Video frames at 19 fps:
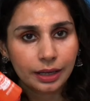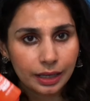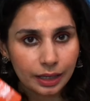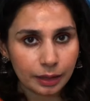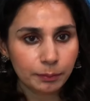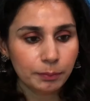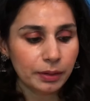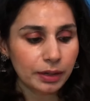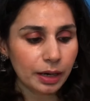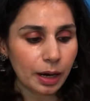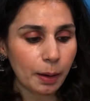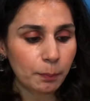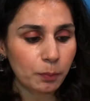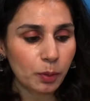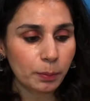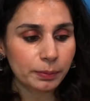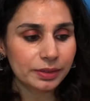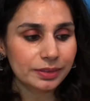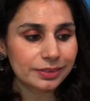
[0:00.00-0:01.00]
एक बार
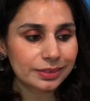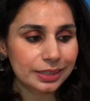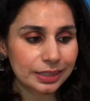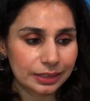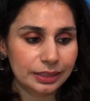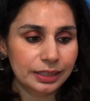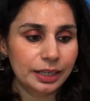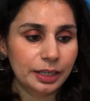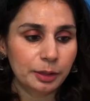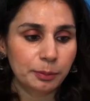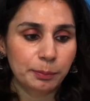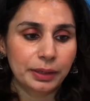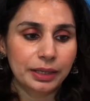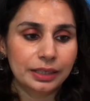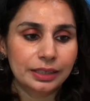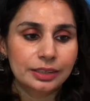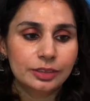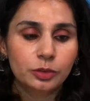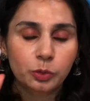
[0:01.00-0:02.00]
आपको अपने स्किन केयर
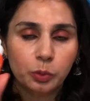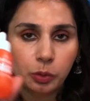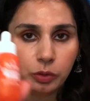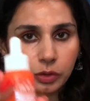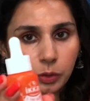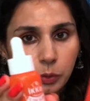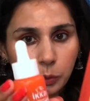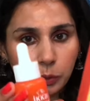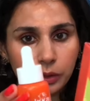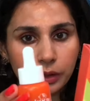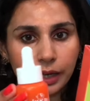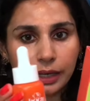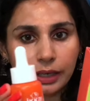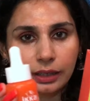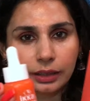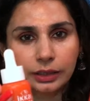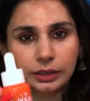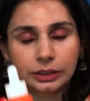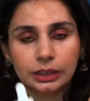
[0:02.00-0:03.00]
में इसको ज़रूर
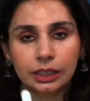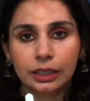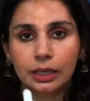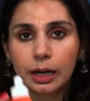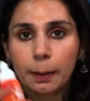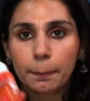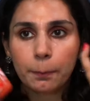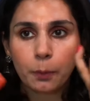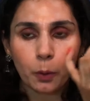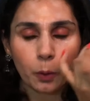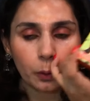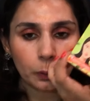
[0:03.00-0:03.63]
ट्राई करना चाहिए अगर आप